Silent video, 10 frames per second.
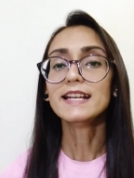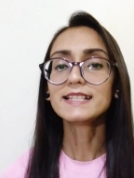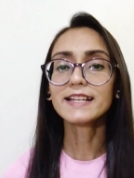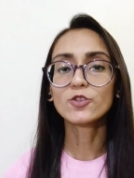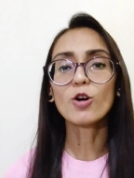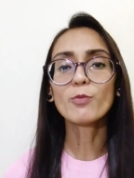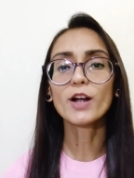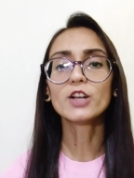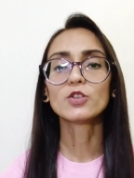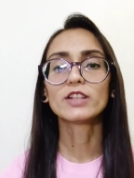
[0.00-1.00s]
इससे दो
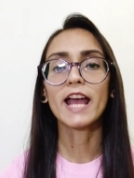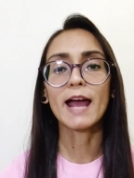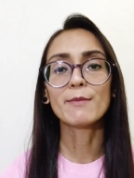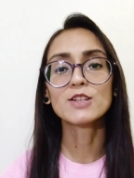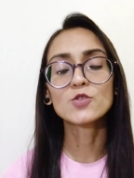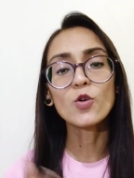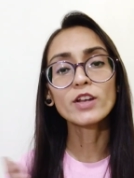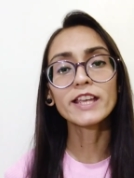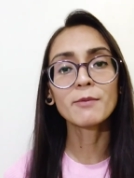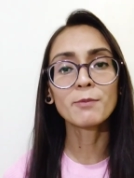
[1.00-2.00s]
पॉइंट होते हैं
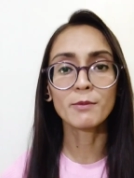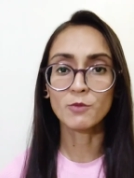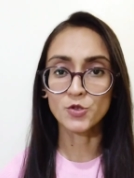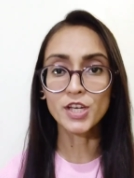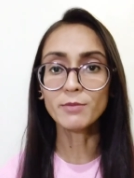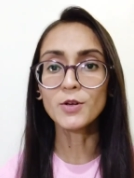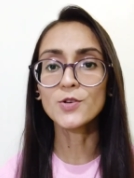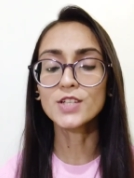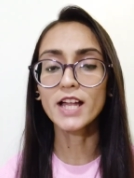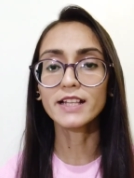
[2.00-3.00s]
अमेजोन की प्रमोशन भी
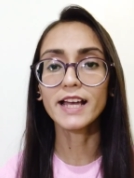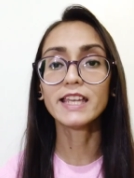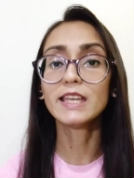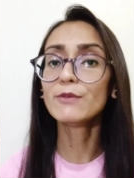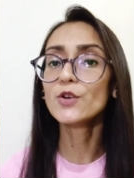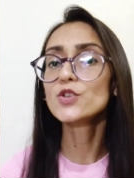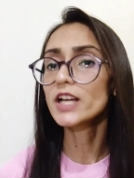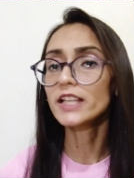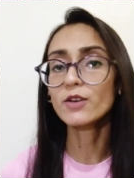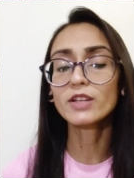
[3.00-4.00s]
हो जाता है रिव्यू हो
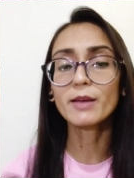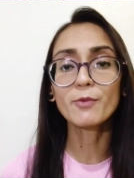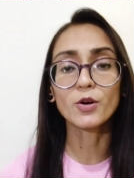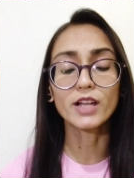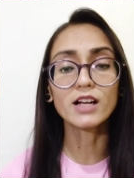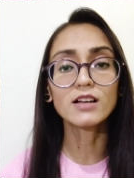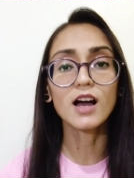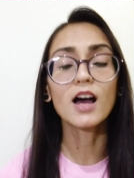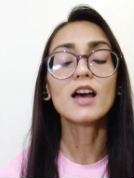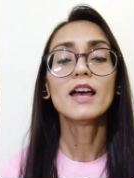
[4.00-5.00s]
जाता है उनके प्रोडक्ट
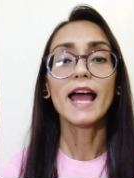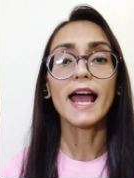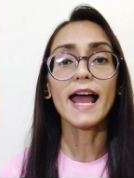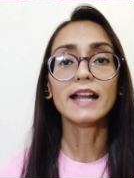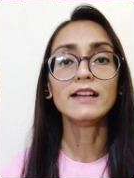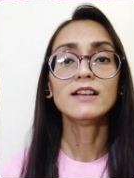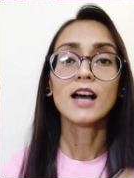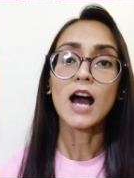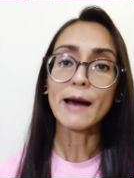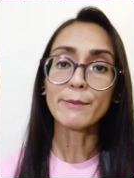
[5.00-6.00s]
का एंड
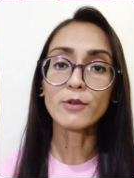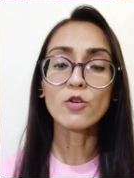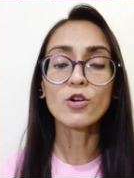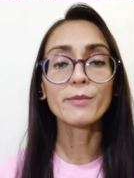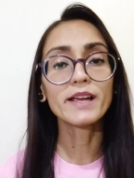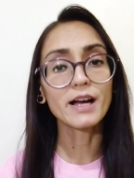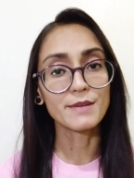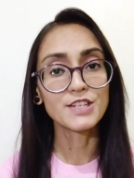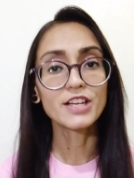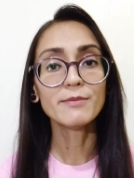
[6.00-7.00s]
आप लोगों को भी
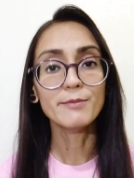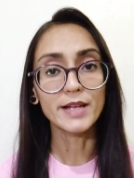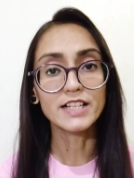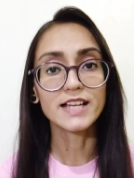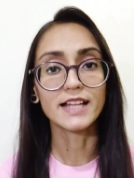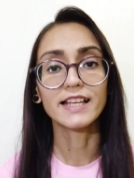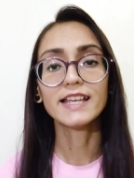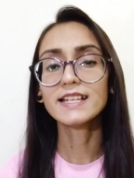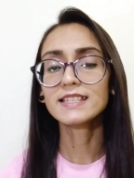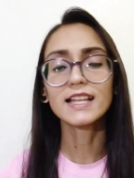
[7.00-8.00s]
कमीशन मिल जाती
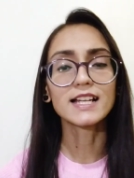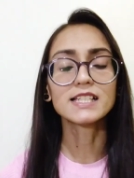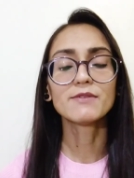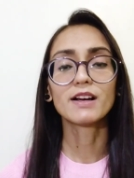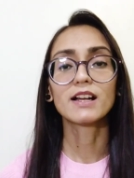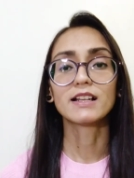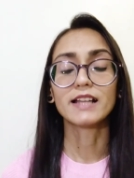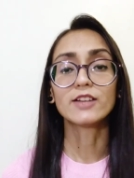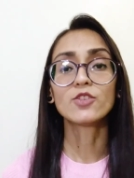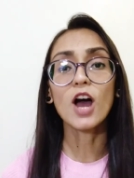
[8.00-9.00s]
है इस तरह से वर्क
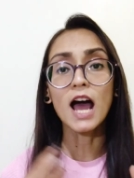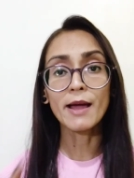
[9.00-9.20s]
करता है तो